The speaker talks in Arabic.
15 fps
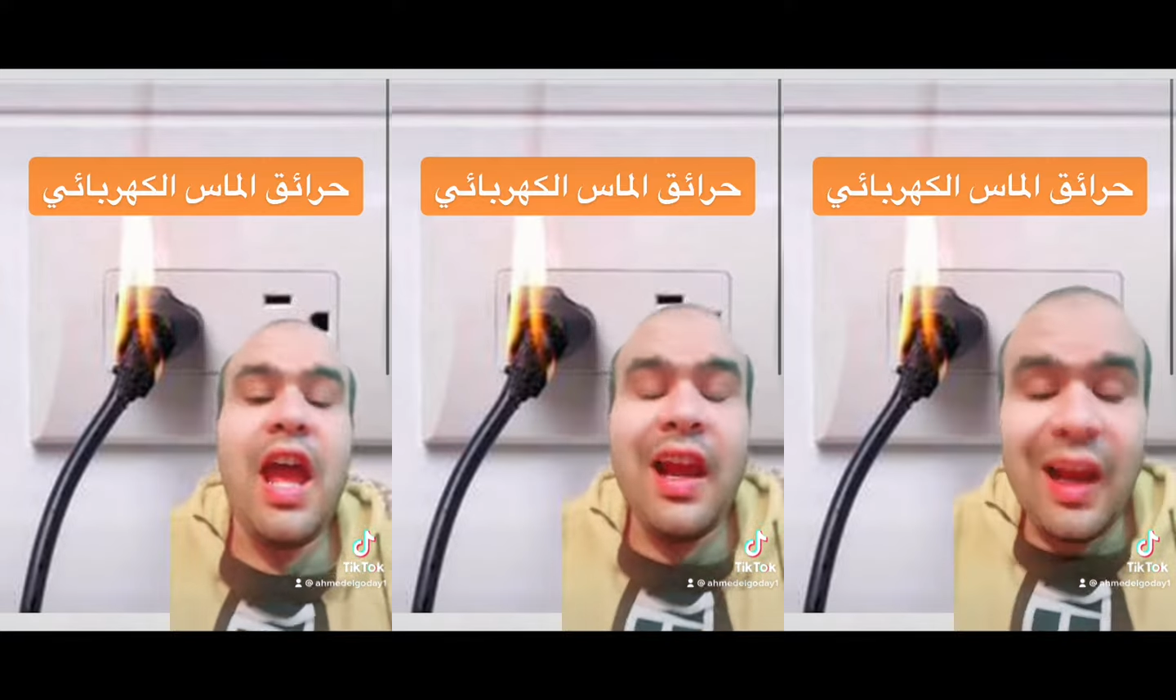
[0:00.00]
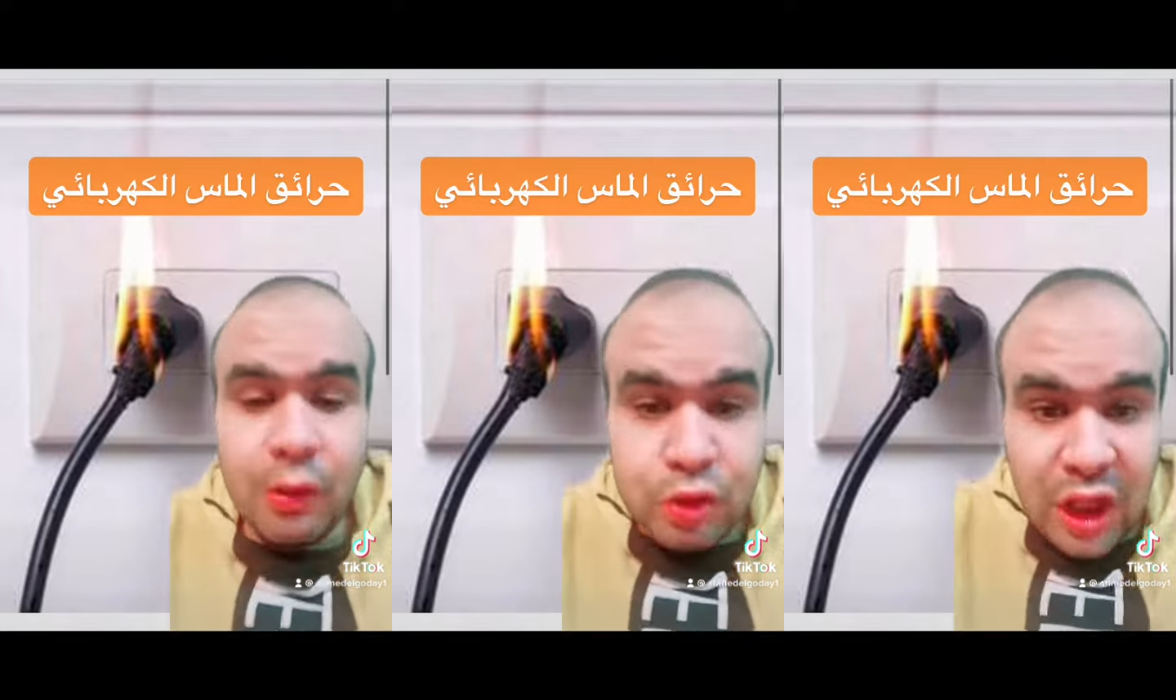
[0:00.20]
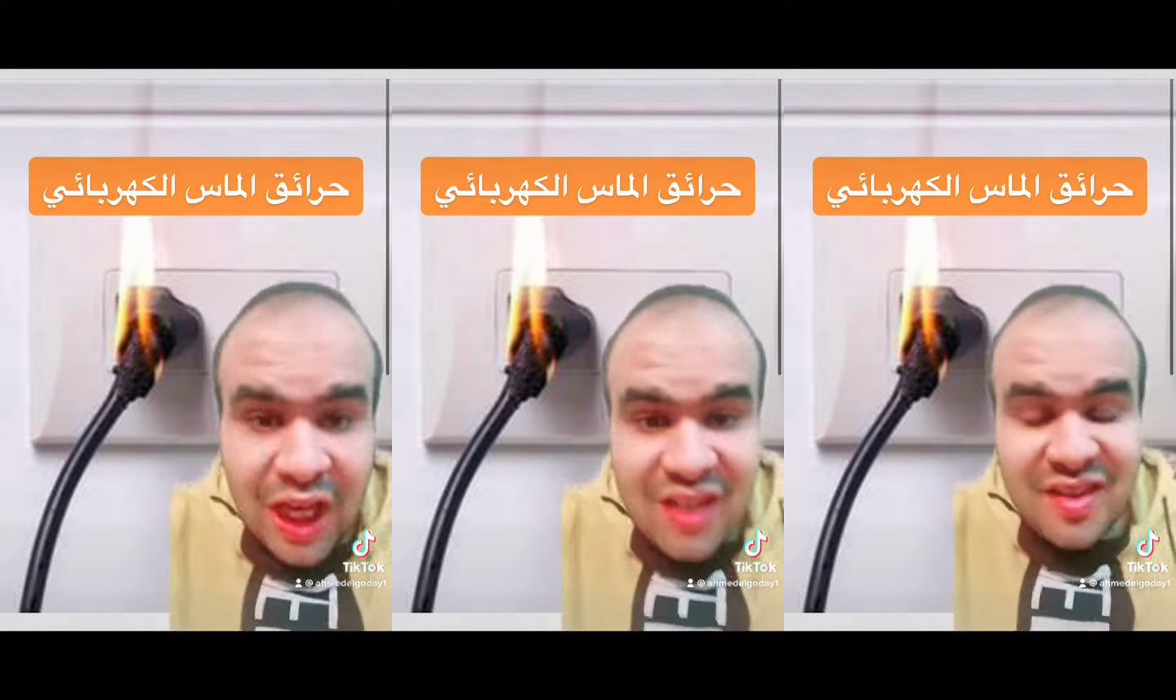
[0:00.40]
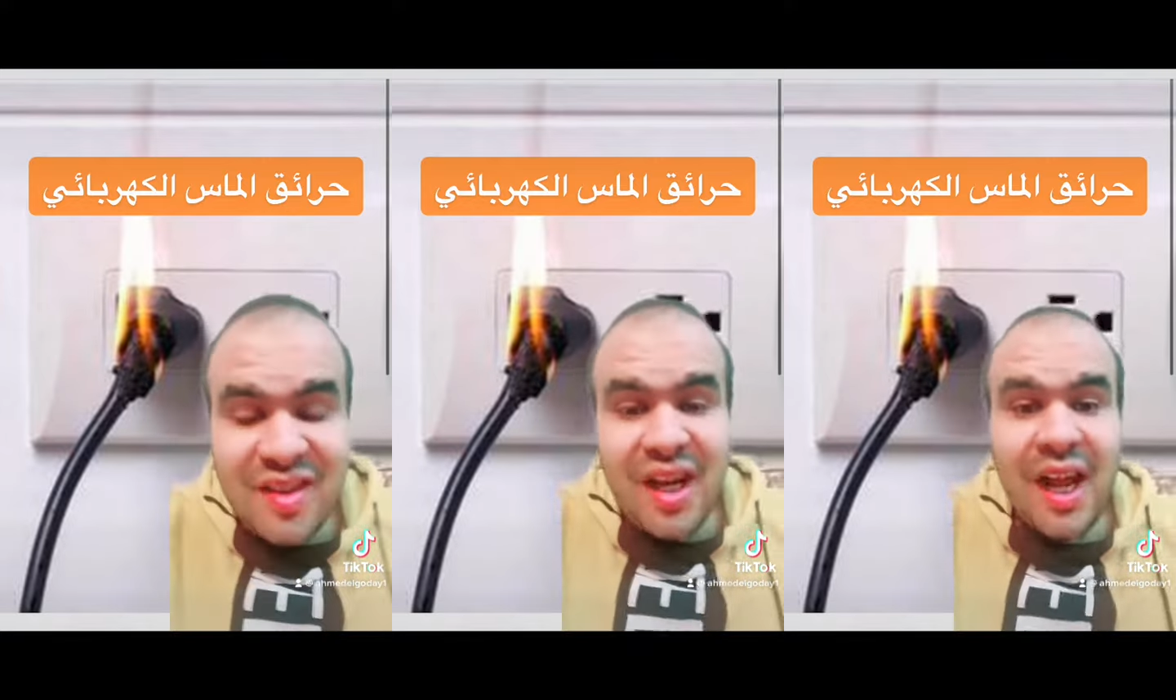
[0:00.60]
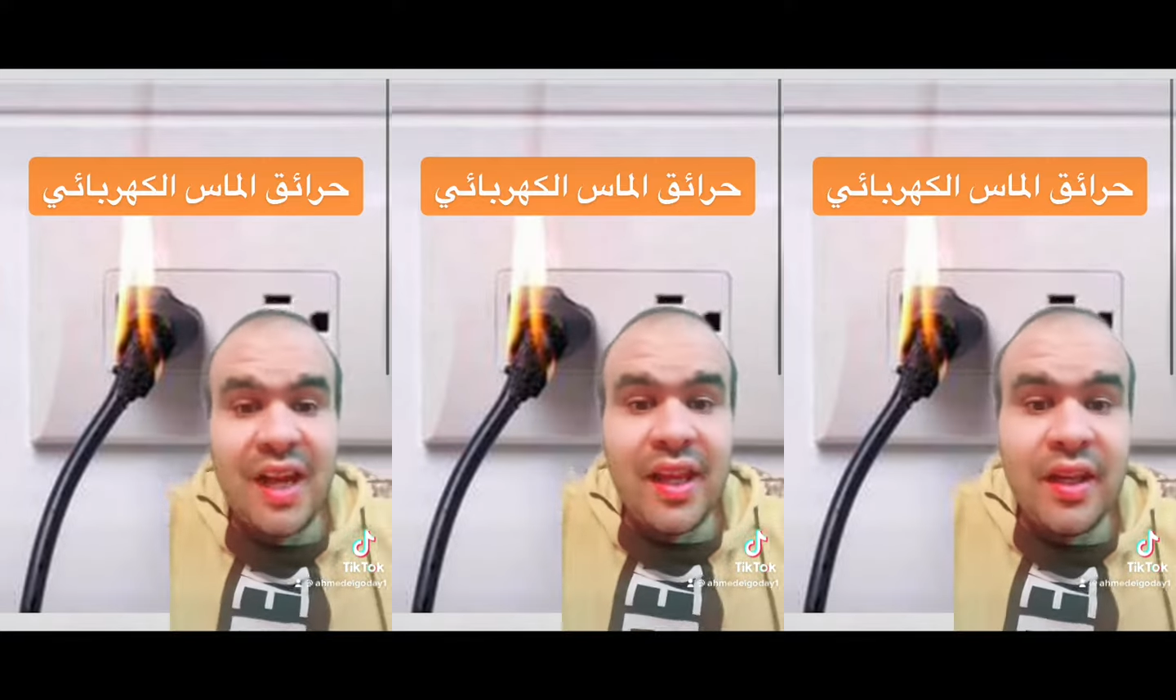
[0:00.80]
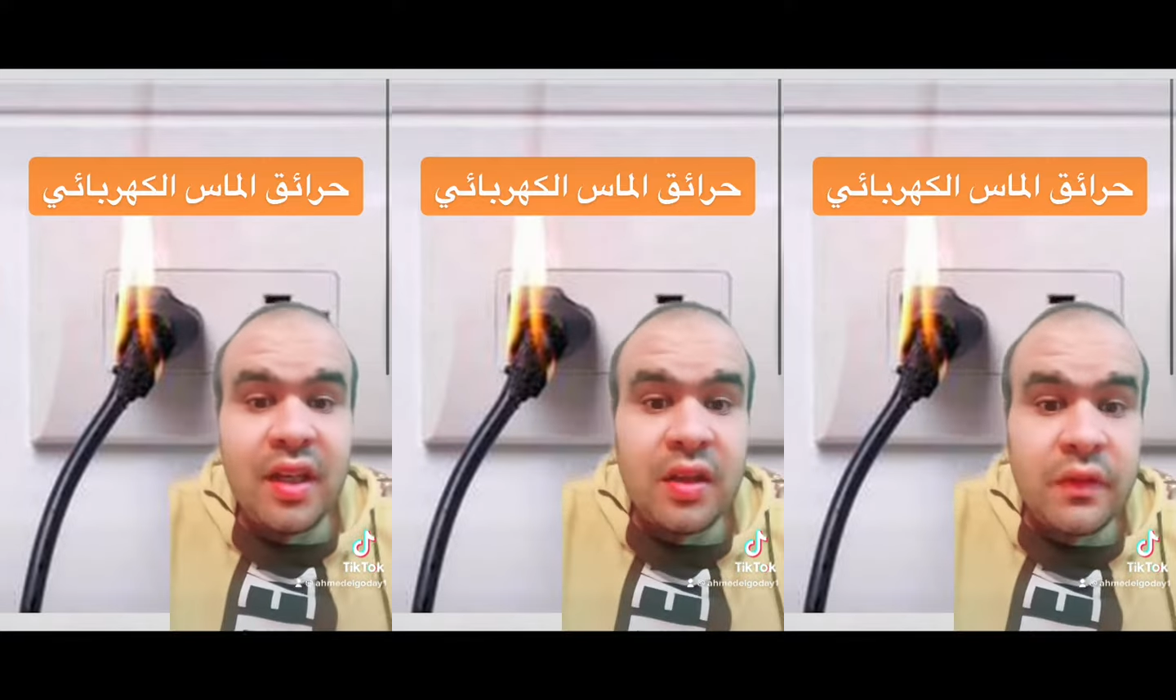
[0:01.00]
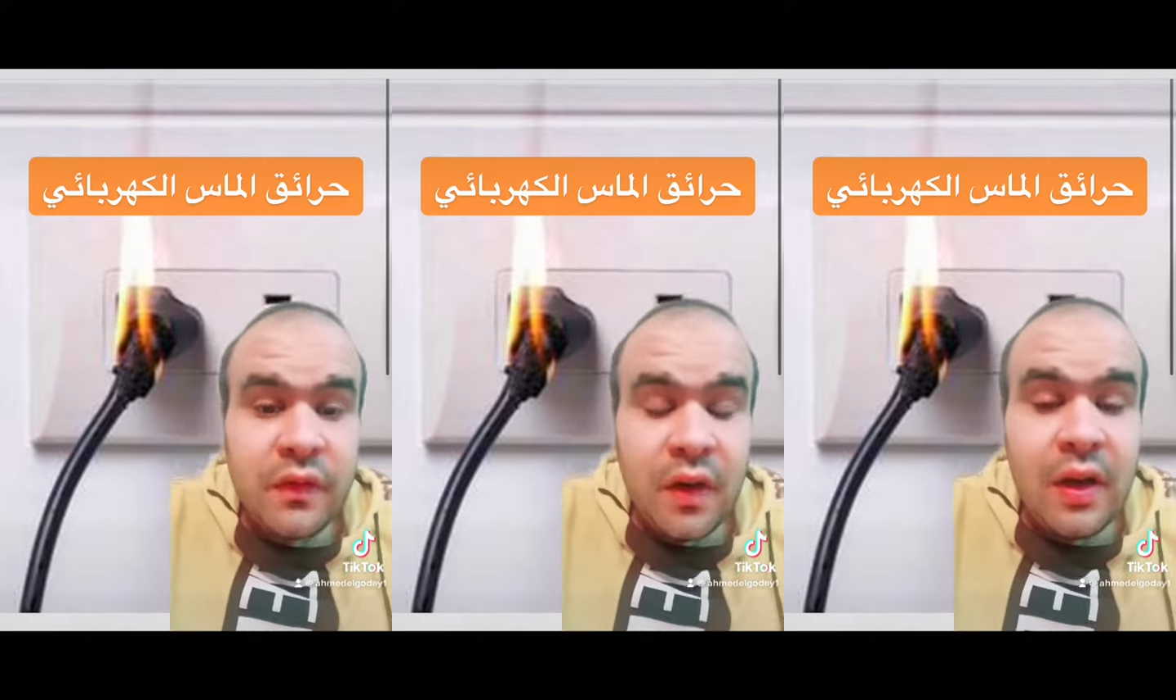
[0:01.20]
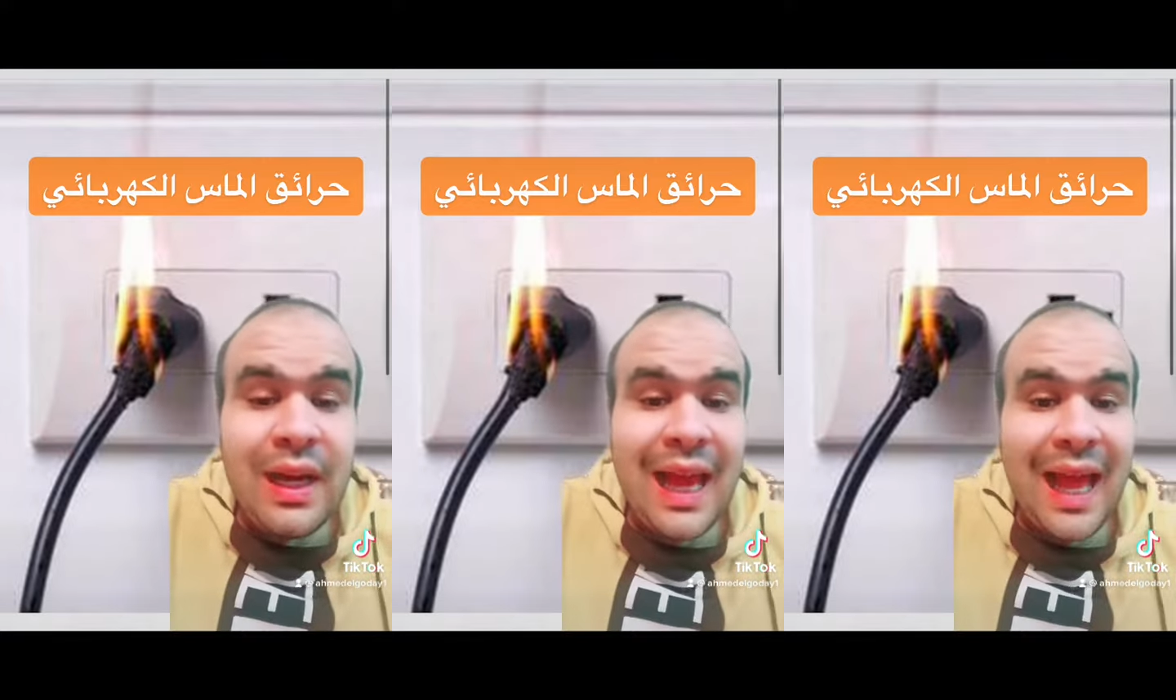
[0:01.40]
لو تعذر عليك
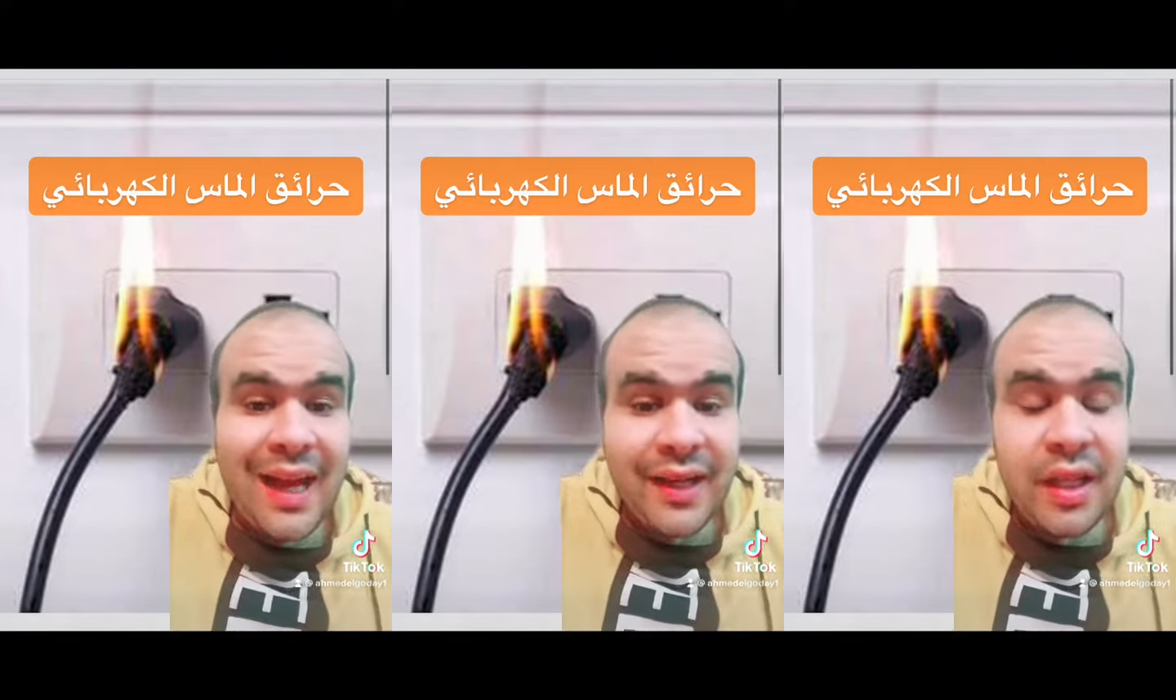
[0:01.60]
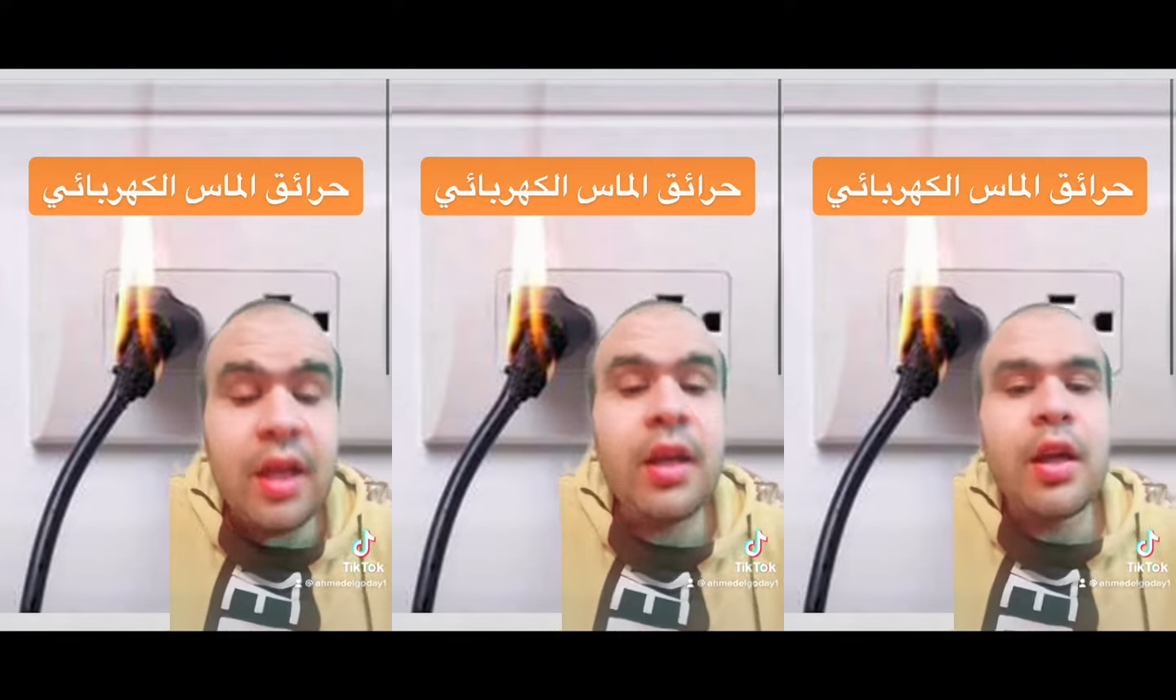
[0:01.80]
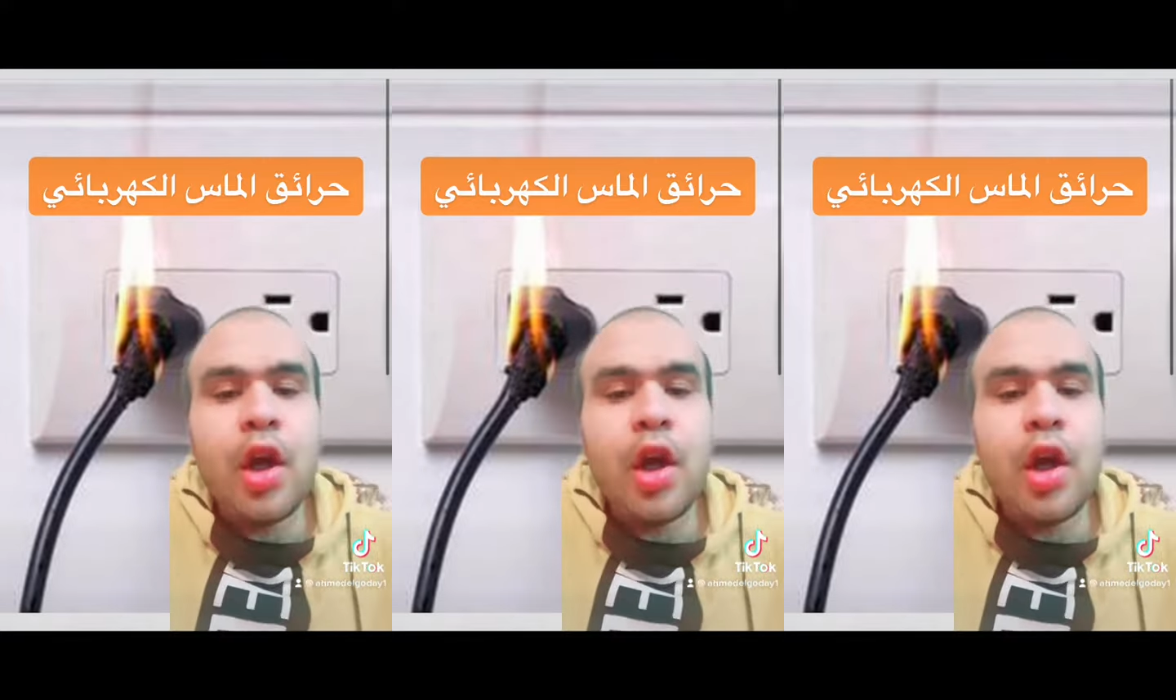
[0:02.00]
اطفاء الحريق